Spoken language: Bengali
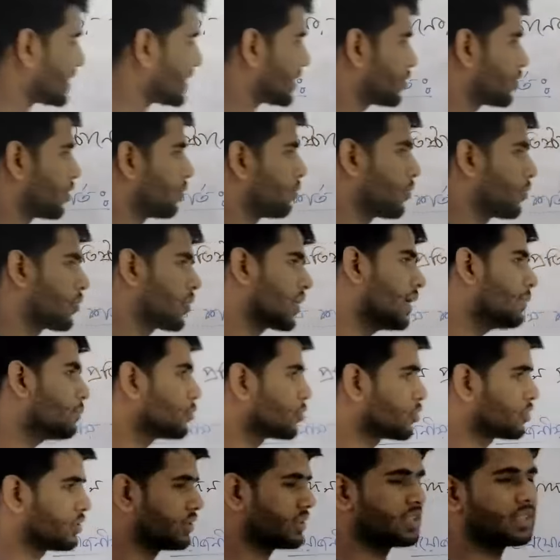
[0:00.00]
বাজার সম্পর্কে
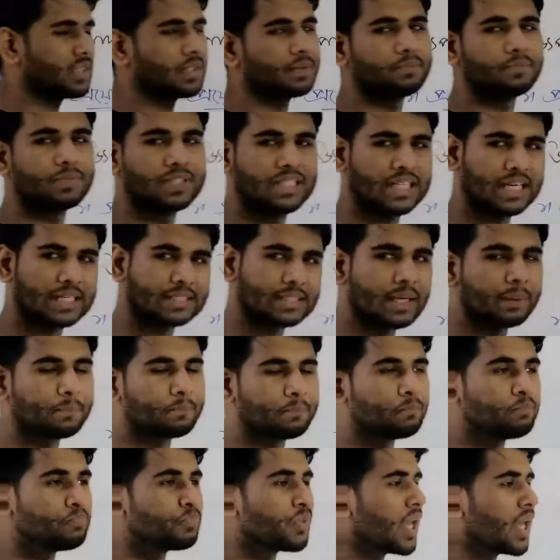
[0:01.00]
বলতেছি ঠিক আছে
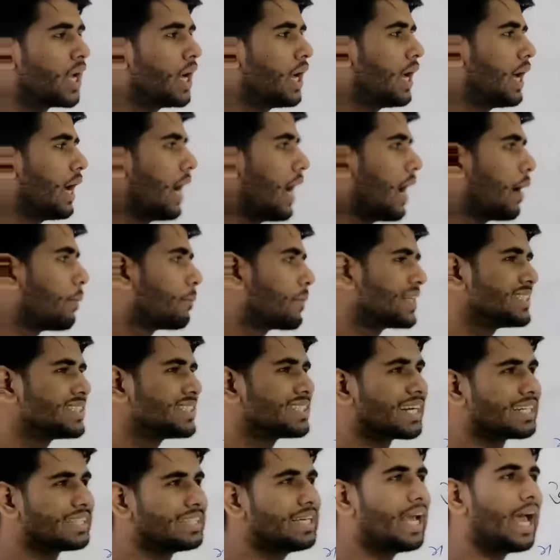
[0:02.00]
আমরা
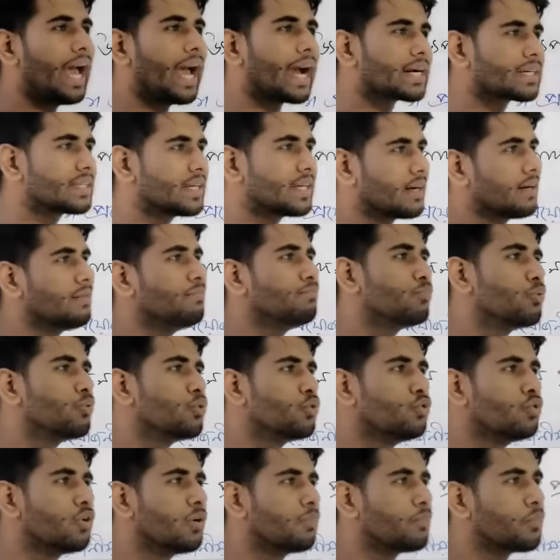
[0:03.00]
জানি একটা
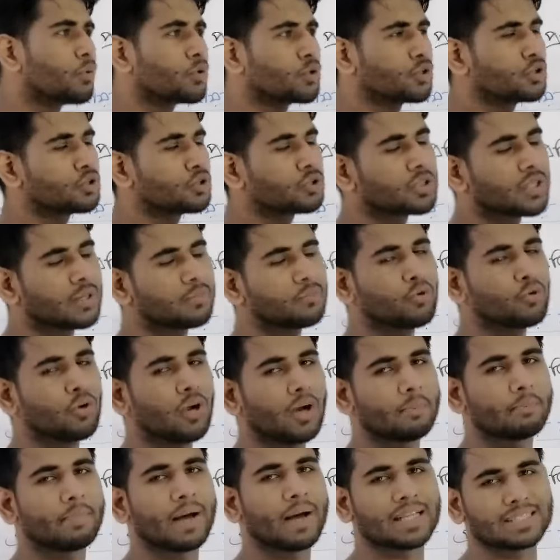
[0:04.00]
পূর্ণ
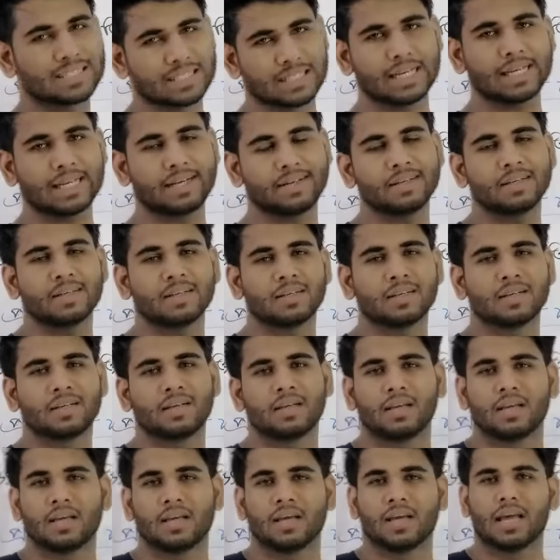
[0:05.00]
প্রতিযোগিতামূলক বাজারের
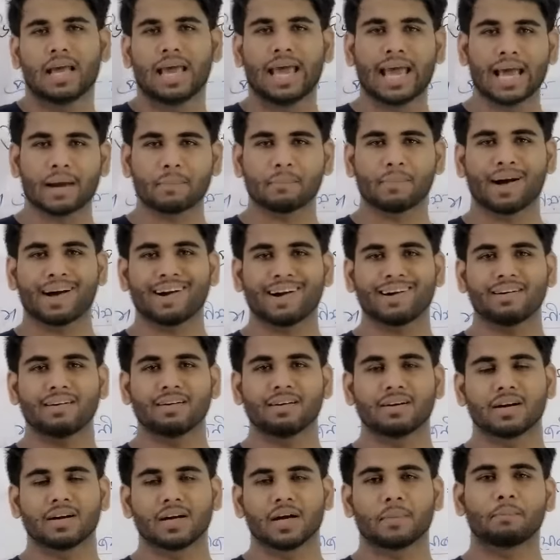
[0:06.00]
এমআর
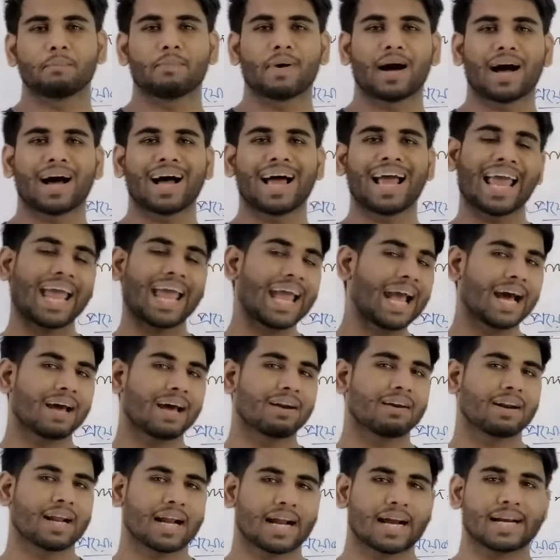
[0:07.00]
বা
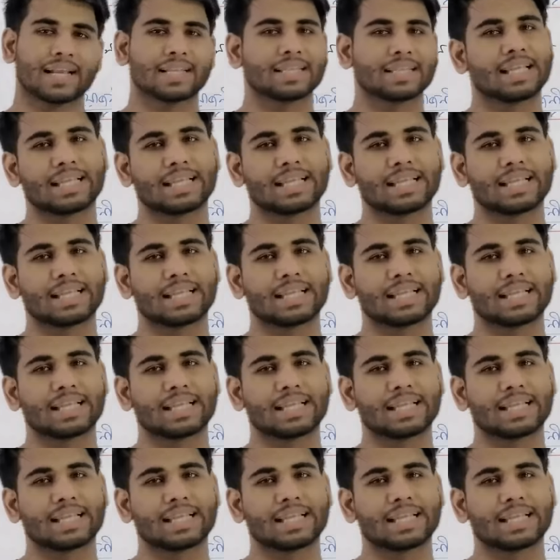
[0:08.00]
এআর রেখাটা